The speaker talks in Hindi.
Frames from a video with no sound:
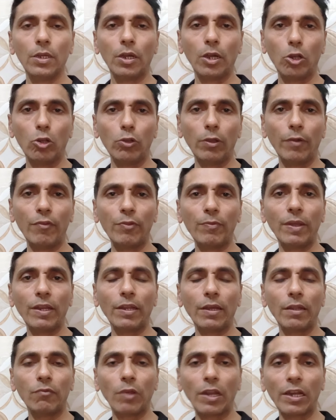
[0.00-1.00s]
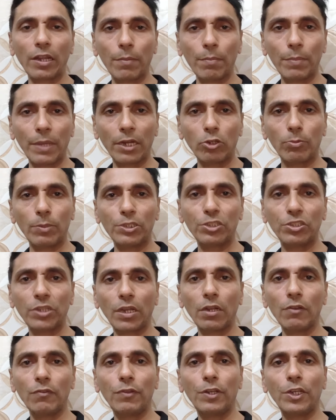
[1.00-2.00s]
हेलो एवरीवन एंड वेलकम बैक टू माय
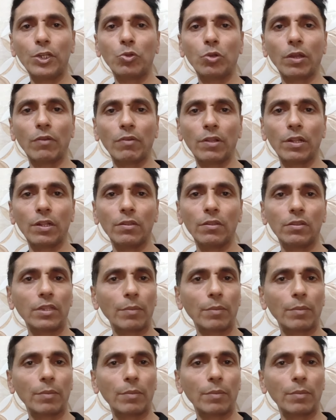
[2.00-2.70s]
चैनल फ्री टू ट्रैवल